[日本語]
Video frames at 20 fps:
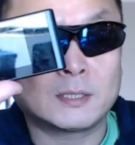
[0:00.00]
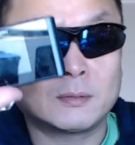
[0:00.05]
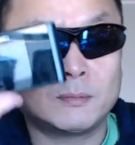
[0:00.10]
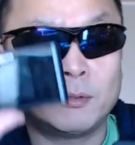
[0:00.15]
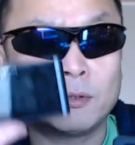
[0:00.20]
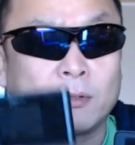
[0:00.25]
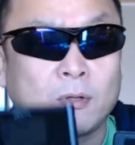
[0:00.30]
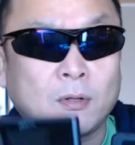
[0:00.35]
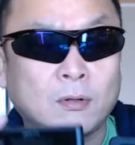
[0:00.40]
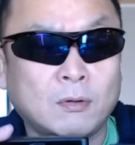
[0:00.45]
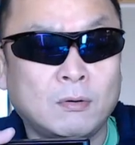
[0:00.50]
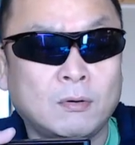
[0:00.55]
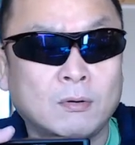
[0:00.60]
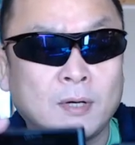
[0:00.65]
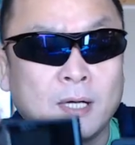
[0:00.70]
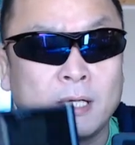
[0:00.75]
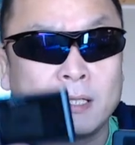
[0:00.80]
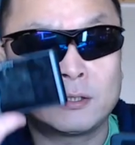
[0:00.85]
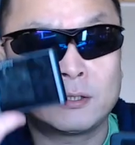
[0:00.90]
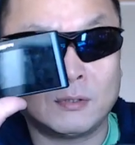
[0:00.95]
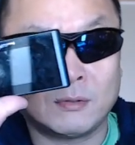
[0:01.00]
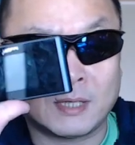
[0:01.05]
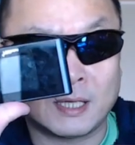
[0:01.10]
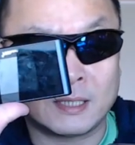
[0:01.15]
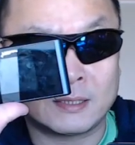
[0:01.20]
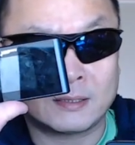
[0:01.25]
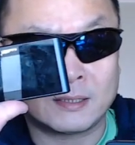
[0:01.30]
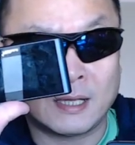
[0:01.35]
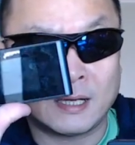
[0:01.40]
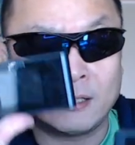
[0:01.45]
ンスモードの方が強
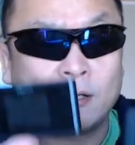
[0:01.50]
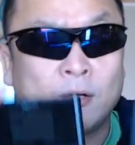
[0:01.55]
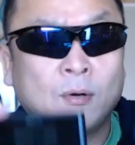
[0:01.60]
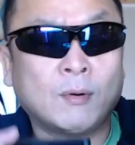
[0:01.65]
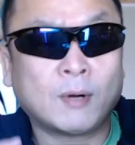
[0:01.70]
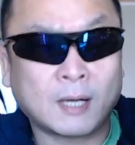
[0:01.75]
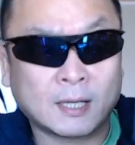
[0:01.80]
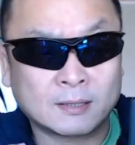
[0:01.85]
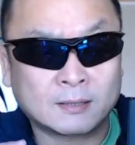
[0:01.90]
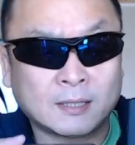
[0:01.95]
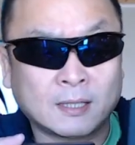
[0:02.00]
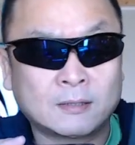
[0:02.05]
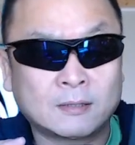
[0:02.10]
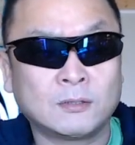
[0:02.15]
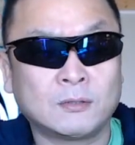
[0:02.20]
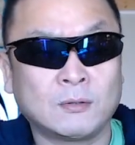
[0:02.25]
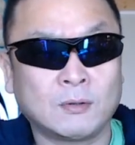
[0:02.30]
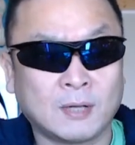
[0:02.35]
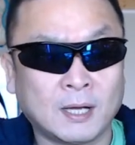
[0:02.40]
かった弱かったっていう